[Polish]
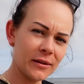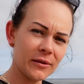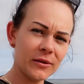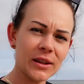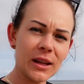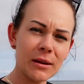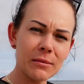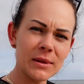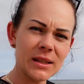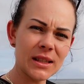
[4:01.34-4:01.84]

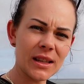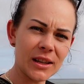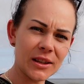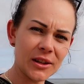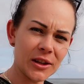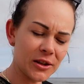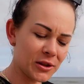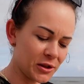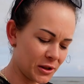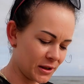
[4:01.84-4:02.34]
Witamy
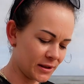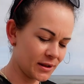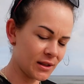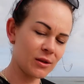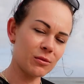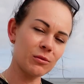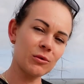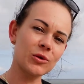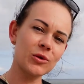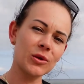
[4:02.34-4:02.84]
serdecznie.
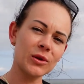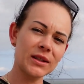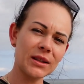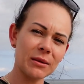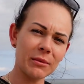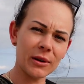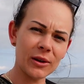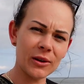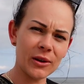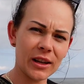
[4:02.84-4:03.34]
Jesteśmy już od
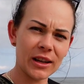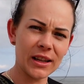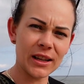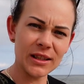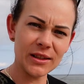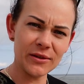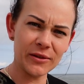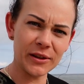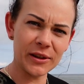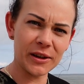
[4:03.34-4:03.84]
samego rana
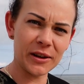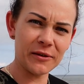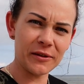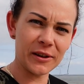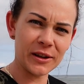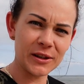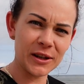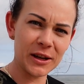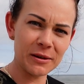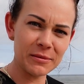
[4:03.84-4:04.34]
z
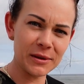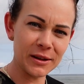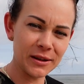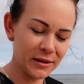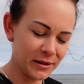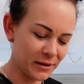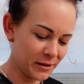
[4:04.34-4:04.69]
wykrywaczami